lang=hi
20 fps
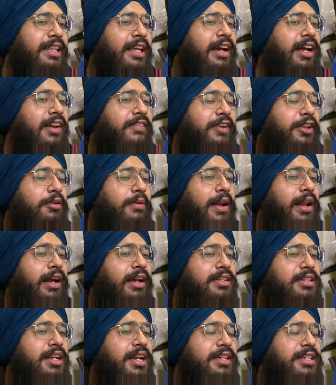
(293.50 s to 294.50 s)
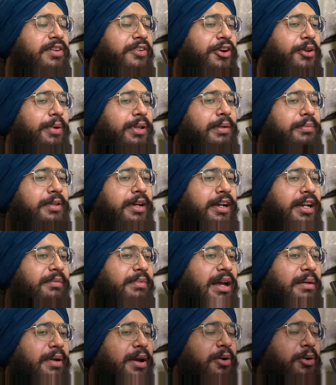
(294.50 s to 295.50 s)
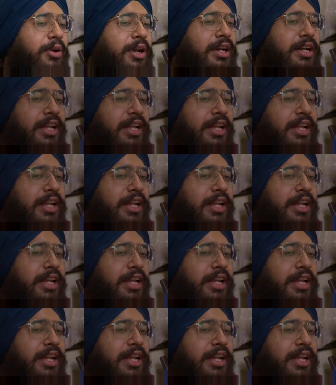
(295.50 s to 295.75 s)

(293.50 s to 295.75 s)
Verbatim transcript: हैं कल फिर दोबारा किसी नई सी वीडियो में तब तक के लिए बाय बाय गुड नाइट